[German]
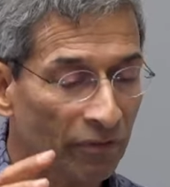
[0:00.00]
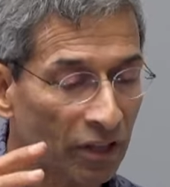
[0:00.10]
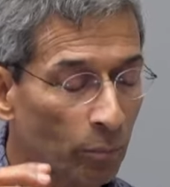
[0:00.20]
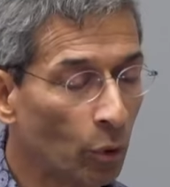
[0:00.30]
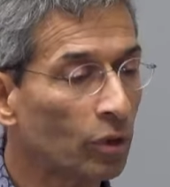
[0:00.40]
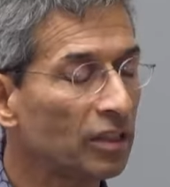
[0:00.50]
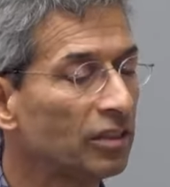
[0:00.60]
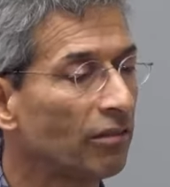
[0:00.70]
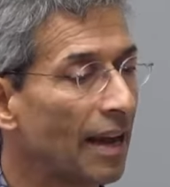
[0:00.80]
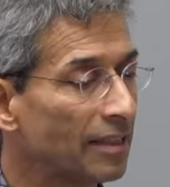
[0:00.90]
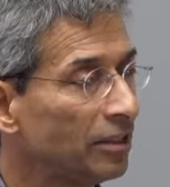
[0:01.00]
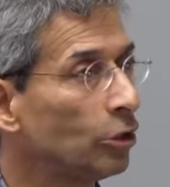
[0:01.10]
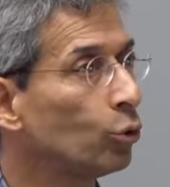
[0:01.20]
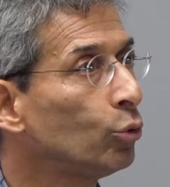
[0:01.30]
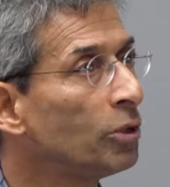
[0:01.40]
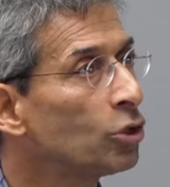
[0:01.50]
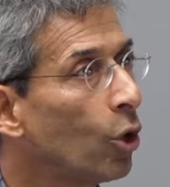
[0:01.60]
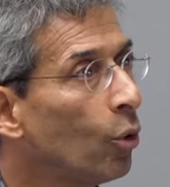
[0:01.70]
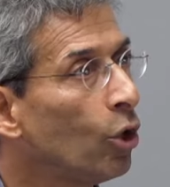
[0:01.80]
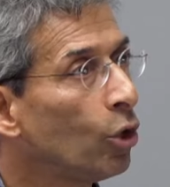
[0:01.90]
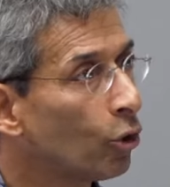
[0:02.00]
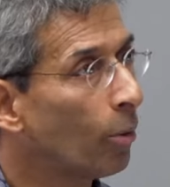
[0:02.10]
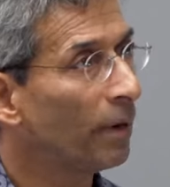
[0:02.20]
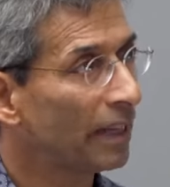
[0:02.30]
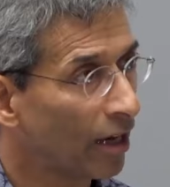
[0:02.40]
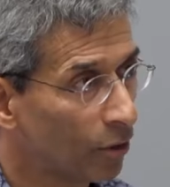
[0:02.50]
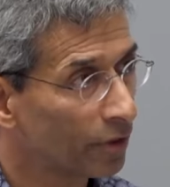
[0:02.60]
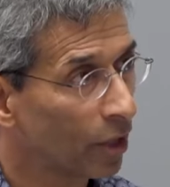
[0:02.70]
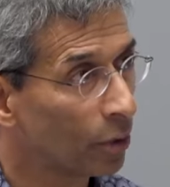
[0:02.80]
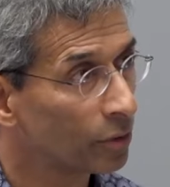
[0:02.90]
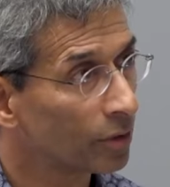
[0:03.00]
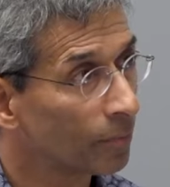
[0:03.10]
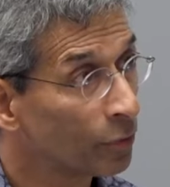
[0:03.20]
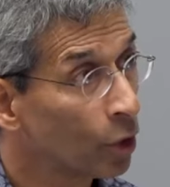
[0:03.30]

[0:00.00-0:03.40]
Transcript: wird möglicherweise die Truman Show komplett aufgelöst.